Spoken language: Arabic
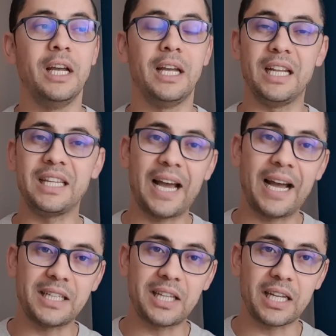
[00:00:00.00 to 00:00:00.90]
ان انت
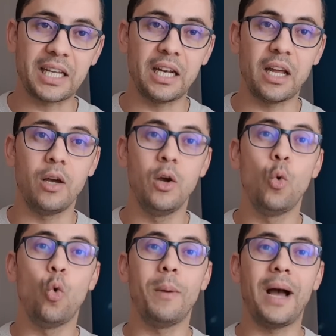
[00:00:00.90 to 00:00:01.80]
عادي تركنها
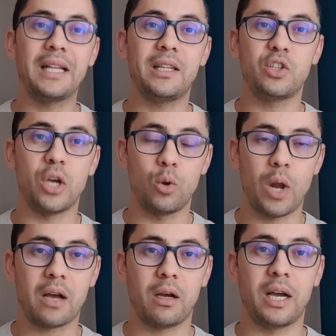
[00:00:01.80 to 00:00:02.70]
ومحدش
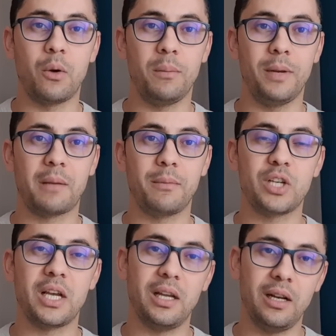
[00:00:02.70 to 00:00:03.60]
هيلاحقك او يعمل لك
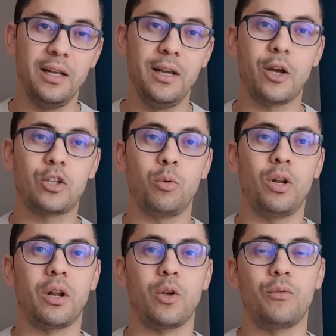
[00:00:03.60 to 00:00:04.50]
مشاكل اكتبوا
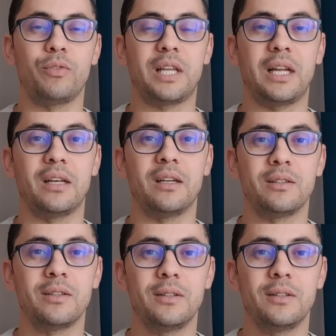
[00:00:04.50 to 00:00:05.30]
لنا رايكم في التعليقات